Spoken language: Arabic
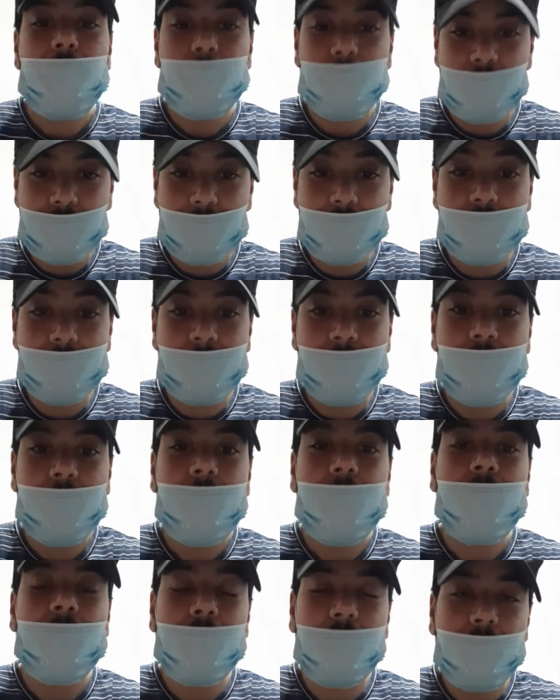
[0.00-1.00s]
بإذن
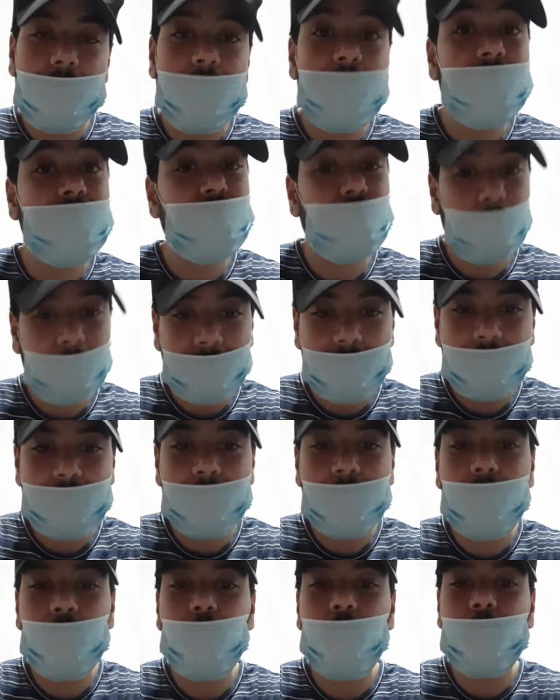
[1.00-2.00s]
الله
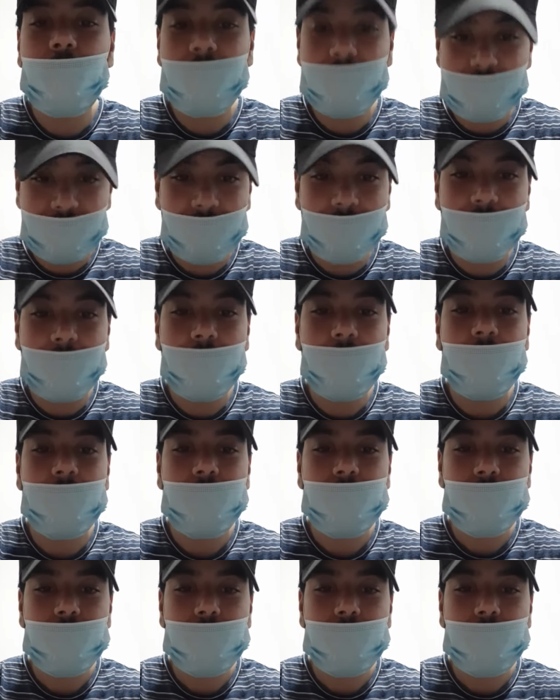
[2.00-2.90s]
سبحانه وتعالى